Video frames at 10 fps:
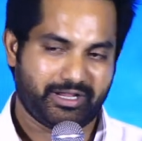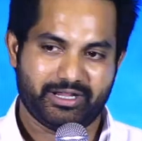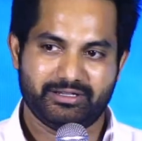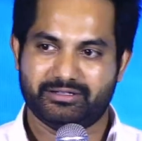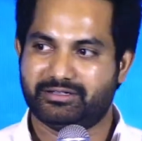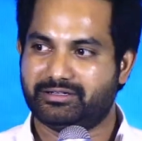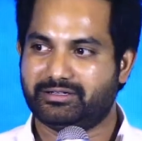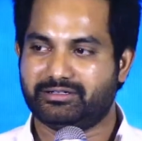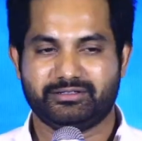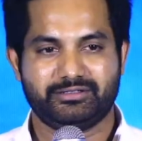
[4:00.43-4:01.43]
అండ్
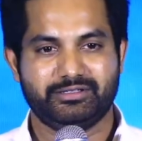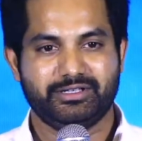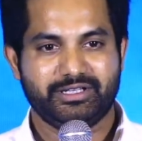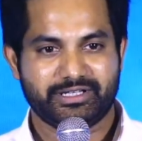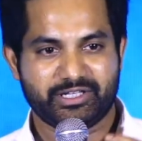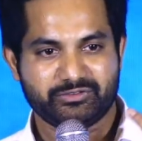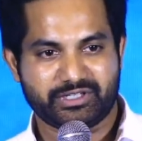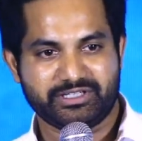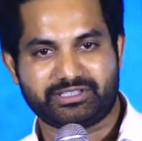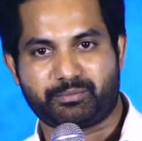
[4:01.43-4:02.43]
నేను
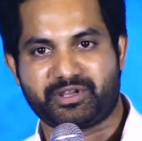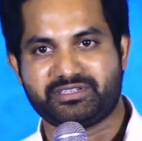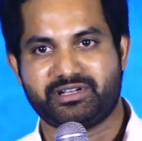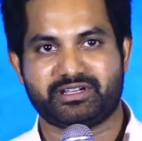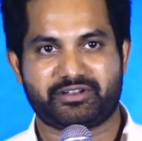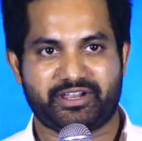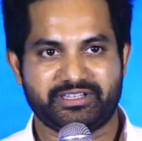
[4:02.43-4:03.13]
తన్ని సర్ప్రైజ్ చేయడానికి ట్రై